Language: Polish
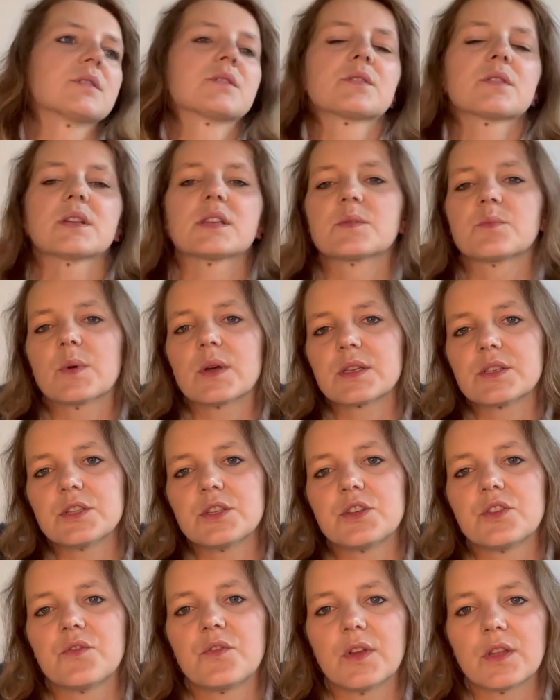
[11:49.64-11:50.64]
coraz
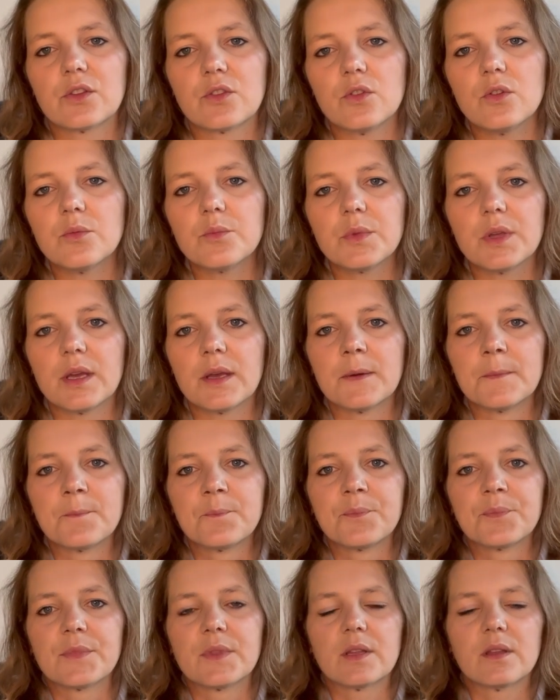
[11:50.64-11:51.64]
bardziej świadomie
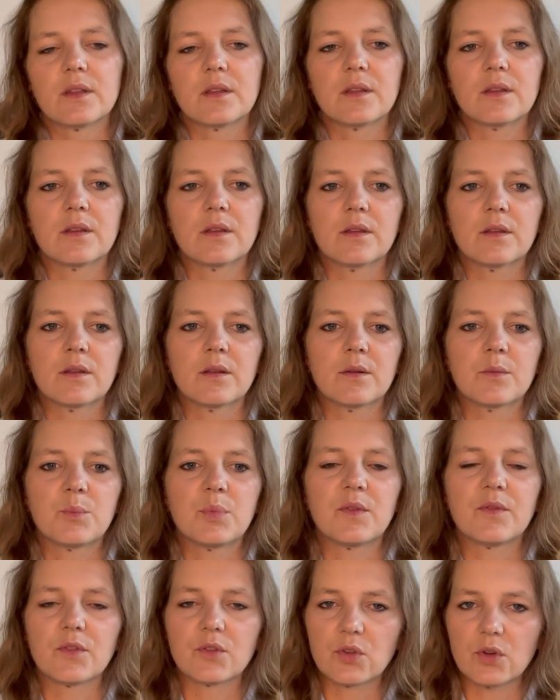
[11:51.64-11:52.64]
y,
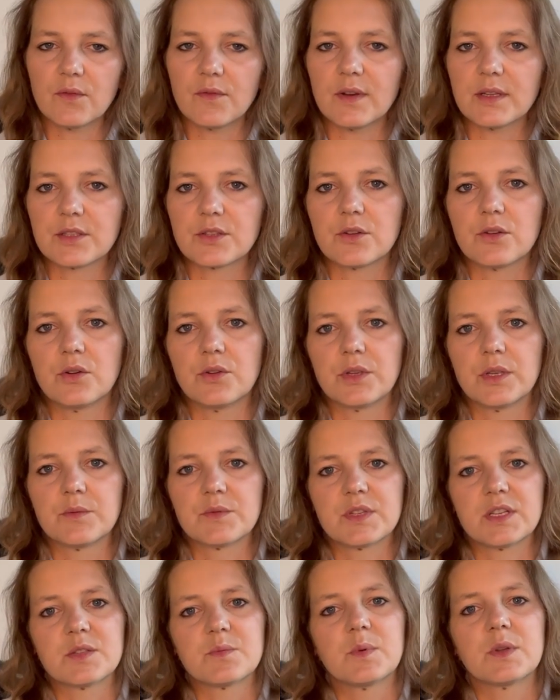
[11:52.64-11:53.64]
powodować
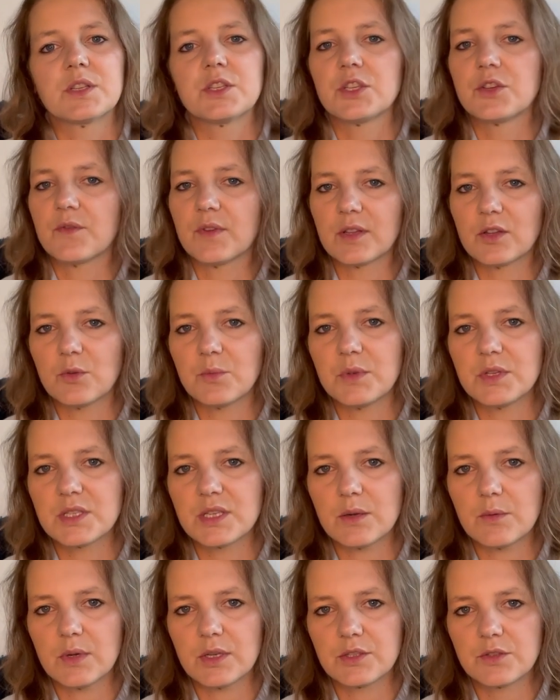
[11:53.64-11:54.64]
koniem, coraz bardziej świadomie
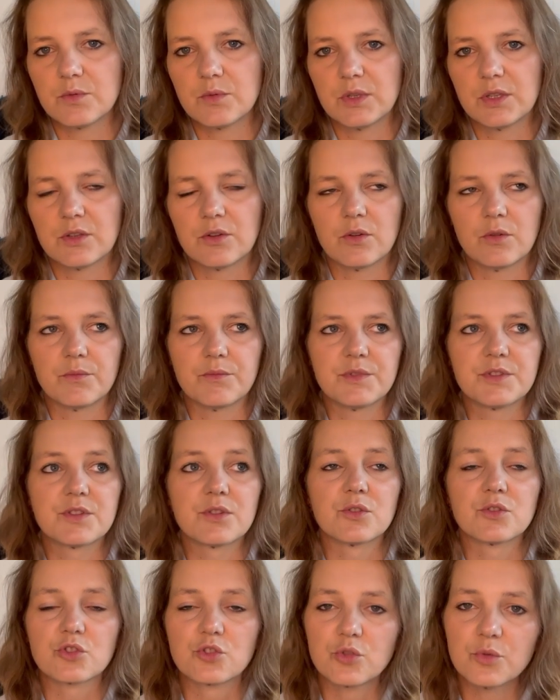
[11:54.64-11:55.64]
działać łydką i
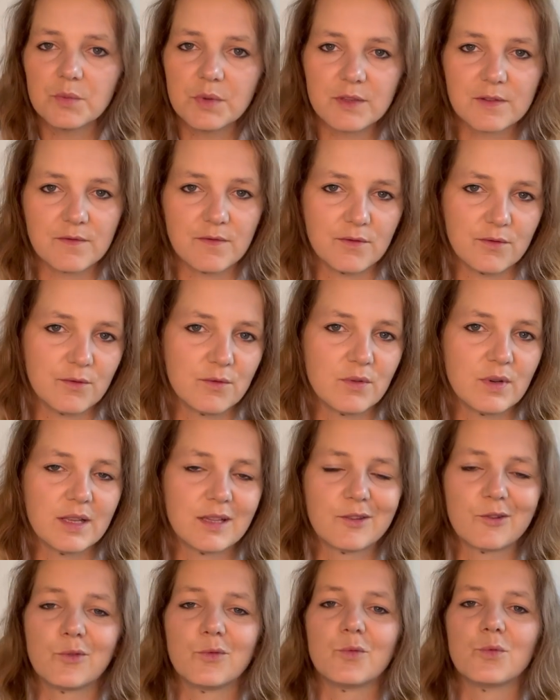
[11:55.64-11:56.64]
zrozumieć w ogóle
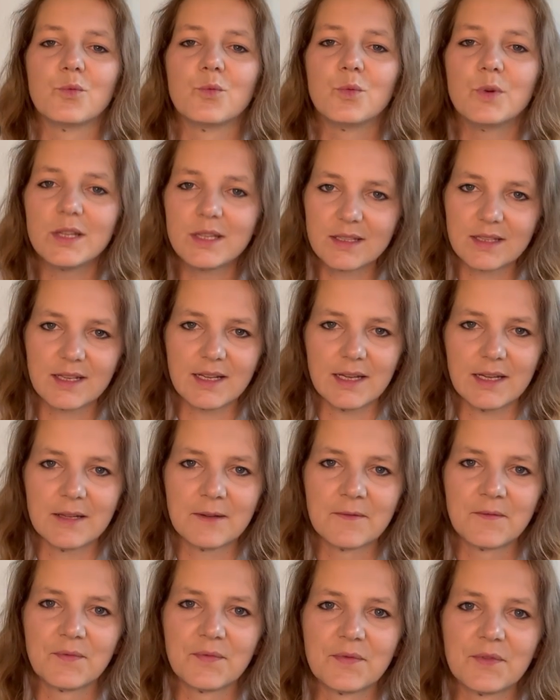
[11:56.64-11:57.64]
tą łydkę,
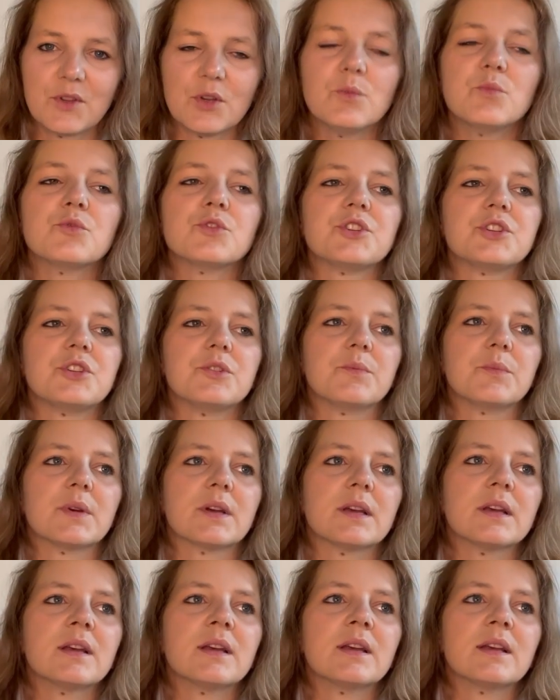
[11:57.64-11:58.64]
to
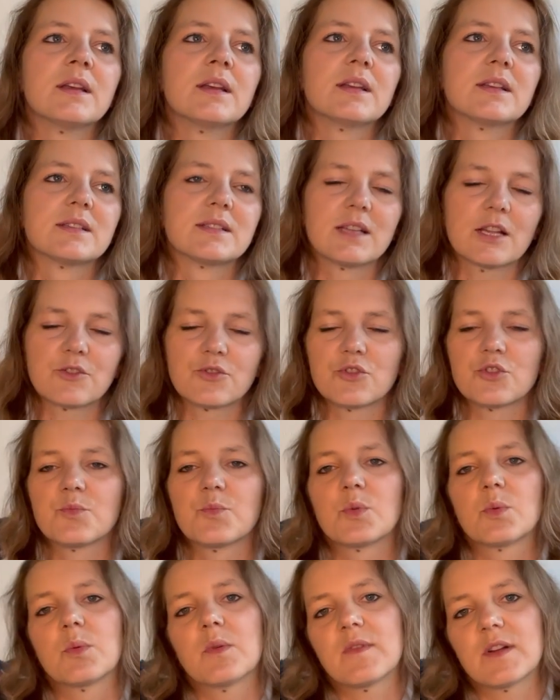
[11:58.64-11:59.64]
musimy zacząć
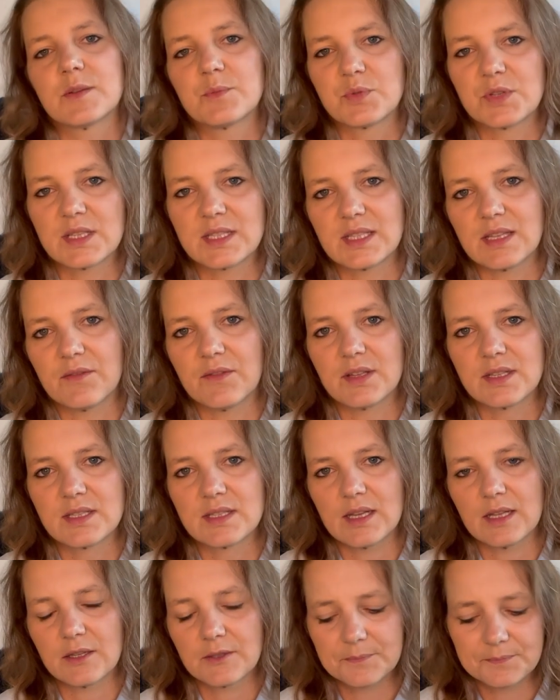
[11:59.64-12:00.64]
próbować
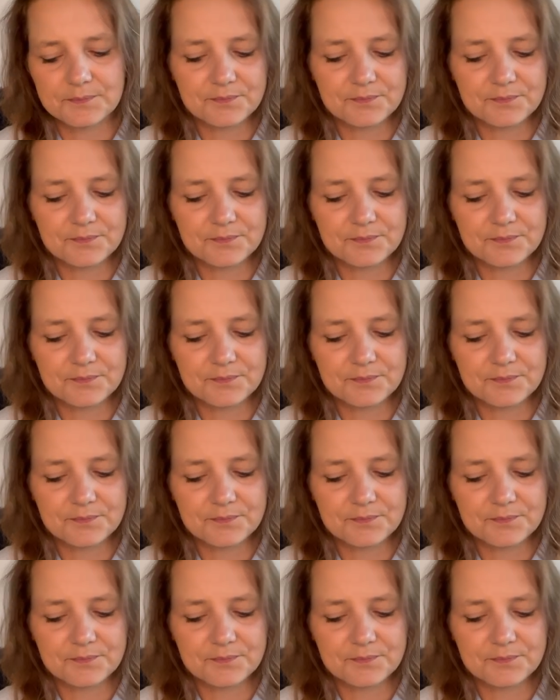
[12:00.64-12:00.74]
przestawiać zad.